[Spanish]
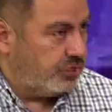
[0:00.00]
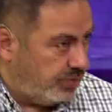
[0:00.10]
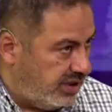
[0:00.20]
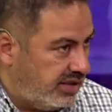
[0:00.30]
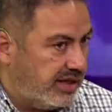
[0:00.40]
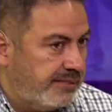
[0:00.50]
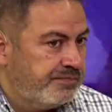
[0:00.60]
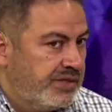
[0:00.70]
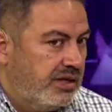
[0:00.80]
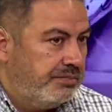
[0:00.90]
vida
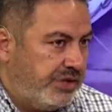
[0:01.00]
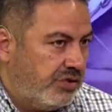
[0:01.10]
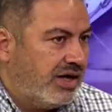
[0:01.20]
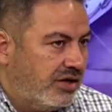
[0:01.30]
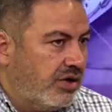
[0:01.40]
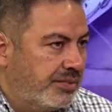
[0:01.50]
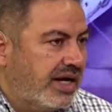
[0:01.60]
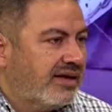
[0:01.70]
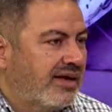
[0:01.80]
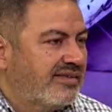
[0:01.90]
pero algo habrá
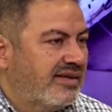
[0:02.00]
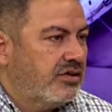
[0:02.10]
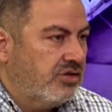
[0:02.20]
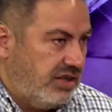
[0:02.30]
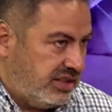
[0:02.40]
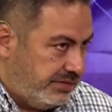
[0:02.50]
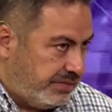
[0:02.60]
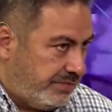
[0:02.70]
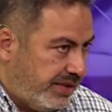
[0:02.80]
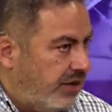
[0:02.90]
que hacer con este
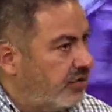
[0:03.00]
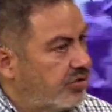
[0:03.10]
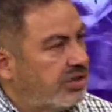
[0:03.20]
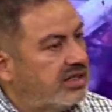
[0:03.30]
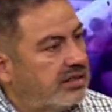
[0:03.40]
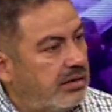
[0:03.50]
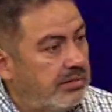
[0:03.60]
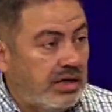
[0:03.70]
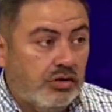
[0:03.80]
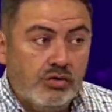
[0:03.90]
papá o con esta
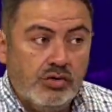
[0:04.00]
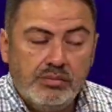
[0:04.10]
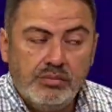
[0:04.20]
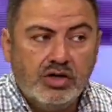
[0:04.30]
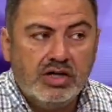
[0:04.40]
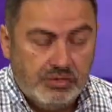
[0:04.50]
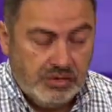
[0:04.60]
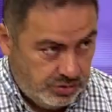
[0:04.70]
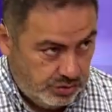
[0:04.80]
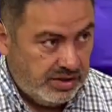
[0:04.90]
mamá o ambos que no
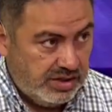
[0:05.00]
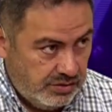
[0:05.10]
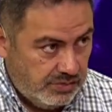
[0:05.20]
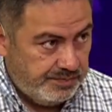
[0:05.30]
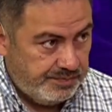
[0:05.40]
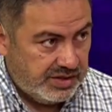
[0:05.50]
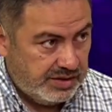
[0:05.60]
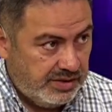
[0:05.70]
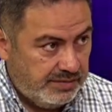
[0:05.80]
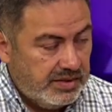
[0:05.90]
estuvieron. ¿Está
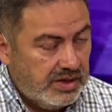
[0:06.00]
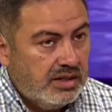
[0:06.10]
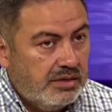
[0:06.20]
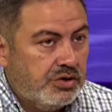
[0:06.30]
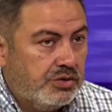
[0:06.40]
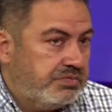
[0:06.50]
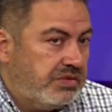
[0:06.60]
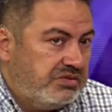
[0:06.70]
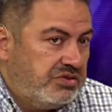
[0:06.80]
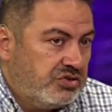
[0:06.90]
bien? Pero
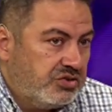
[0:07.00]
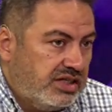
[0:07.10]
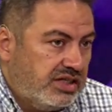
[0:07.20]
nosotros en